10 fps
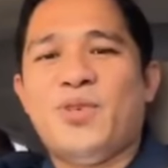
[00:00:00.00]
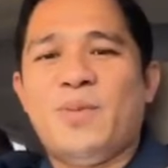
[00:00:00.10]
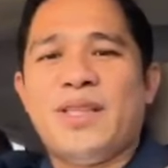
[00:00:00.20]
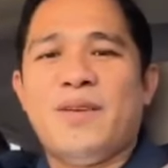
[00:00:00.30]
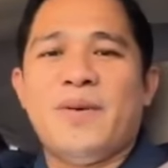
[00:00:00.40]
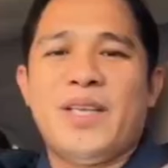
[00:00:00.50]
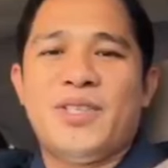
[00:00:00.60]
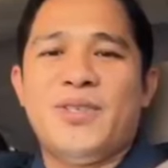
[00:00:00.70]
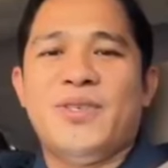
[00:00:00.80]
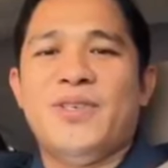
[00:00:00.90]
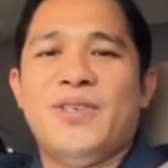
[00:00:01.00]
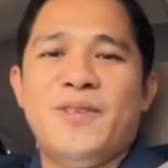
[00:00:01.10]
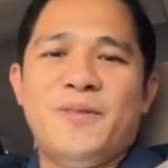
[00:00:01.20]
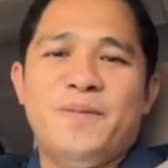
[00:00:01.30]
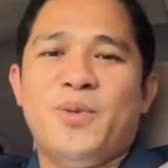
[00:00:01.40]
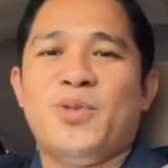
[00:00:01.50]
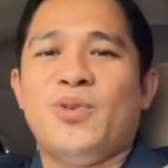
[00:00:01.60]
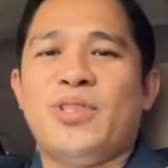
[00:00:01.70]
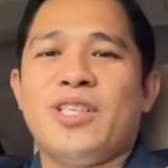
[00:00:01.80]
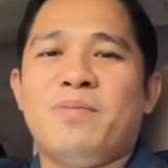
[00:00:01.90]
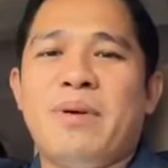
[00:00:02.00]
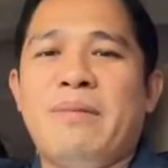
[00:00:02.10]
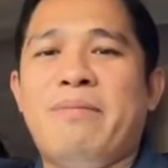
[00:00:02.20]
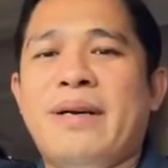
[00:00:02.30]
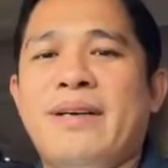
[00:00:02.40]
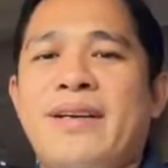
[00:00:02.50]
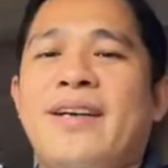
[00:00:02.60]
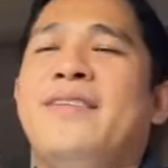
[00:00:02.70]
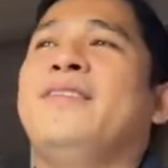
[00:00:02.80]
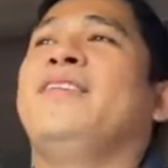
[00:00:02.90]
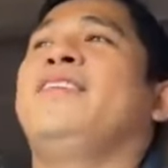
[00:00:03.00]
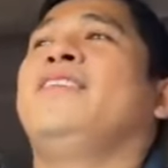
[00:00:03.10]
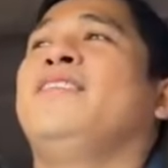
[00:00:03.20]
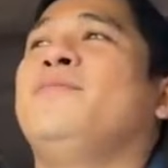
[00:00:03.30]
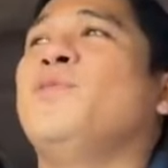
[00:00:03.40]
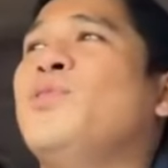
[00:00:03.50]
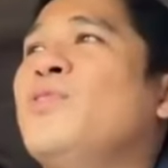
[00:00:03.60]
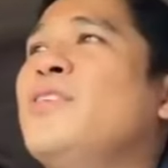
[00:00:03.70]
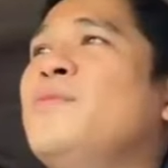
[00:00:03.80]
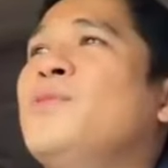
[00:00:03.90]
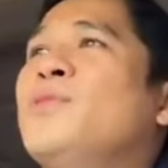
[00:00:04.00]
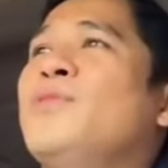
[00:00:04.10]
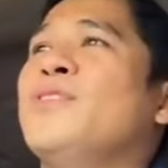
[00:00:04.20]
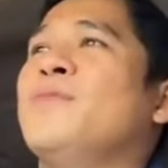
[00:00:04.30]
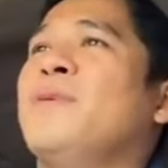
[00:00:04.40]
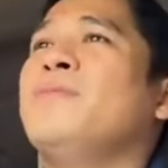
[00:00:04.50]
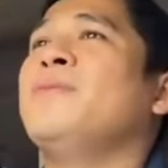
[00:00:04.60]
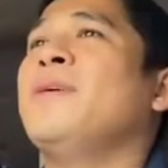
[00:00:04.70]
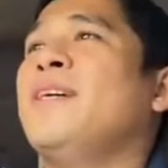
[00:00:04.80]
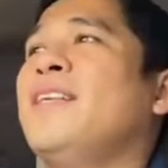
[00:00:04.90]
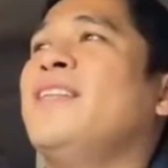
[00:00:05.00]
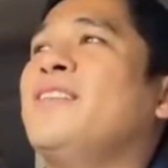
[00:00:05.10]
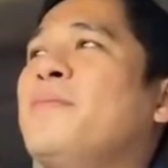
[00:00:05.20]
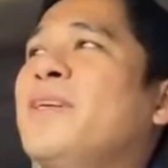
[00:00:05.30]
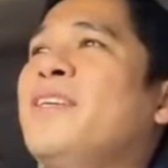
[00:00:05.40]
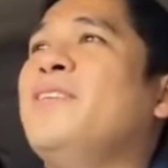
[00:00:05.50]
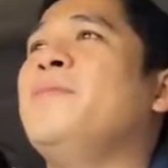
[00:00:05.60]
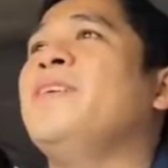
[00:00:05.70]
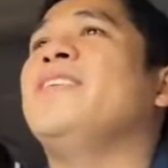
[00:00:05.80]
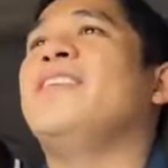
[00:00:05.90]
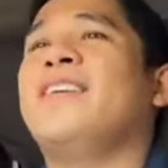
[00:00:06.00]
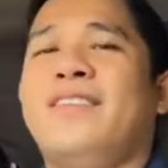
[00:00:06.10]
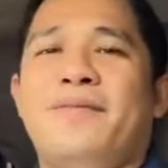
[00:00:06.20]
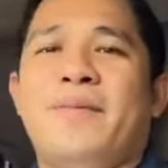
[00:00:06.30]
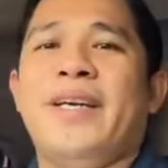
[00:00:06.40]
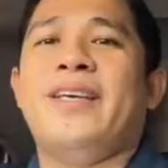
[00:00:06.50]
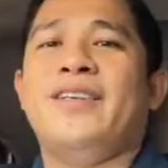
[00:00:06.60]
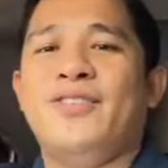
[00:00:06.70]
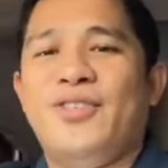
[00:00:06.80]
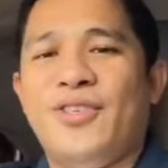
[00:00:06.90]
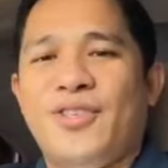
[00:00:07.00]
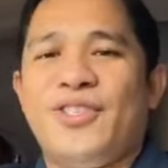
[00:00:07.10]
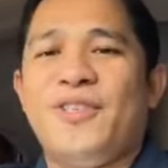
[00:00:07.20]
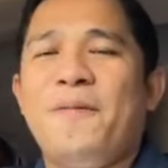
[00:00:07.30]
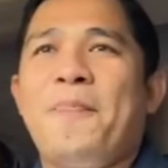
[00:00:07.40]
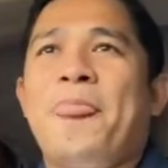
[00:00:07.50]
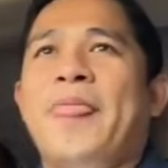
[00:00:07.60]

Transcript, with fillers: Pero busog man ta mga no? Busog kas pagpangga. Busog na busog sa pagmamahal at pag-ibig ng bayan ng Diyos.